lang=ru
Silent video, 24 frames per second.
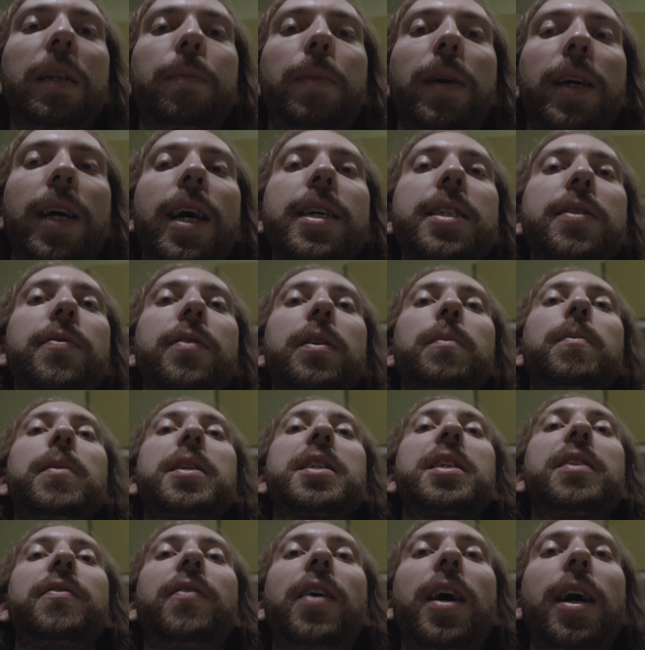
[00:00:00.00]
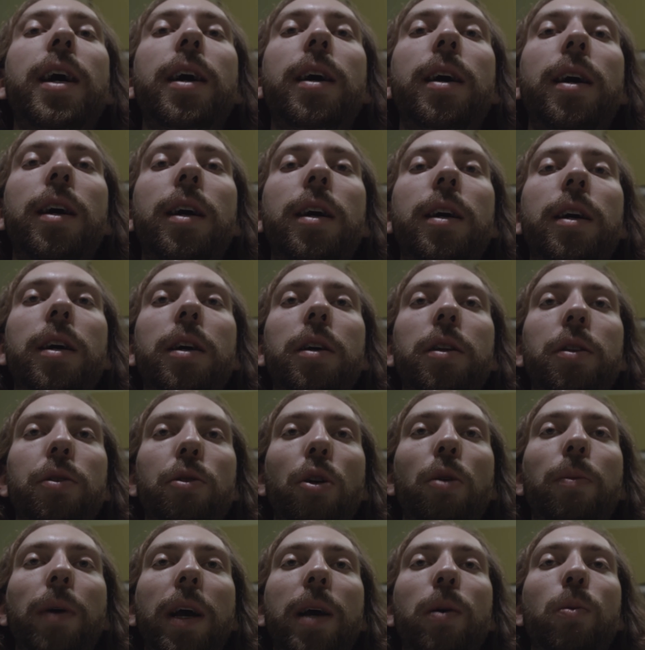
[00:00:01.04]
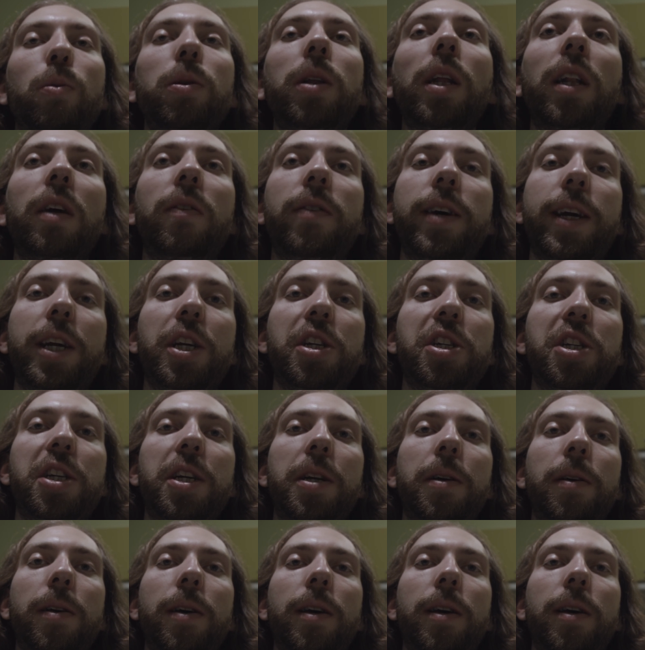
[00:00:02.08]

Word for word: и показывает Москва. Доброе утро, товарищи.